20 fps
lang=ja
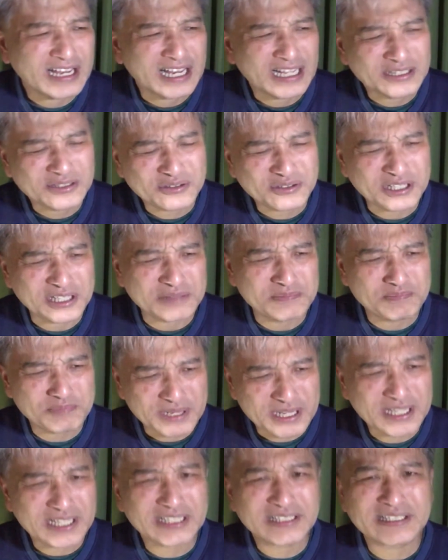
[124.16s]
あん時いっ
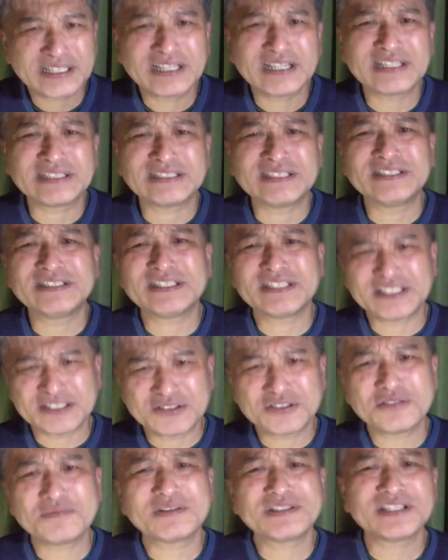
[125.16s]
ぱい買ったから全然気
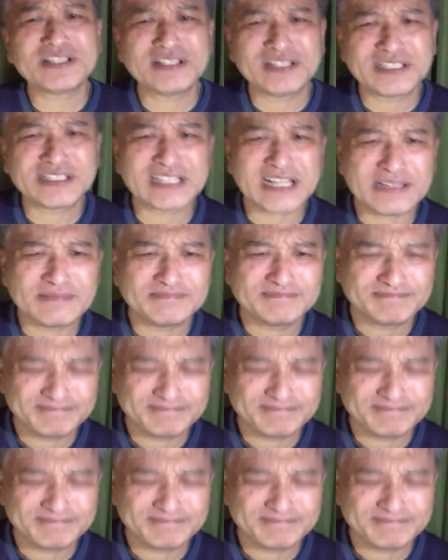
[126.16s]
づきませんでした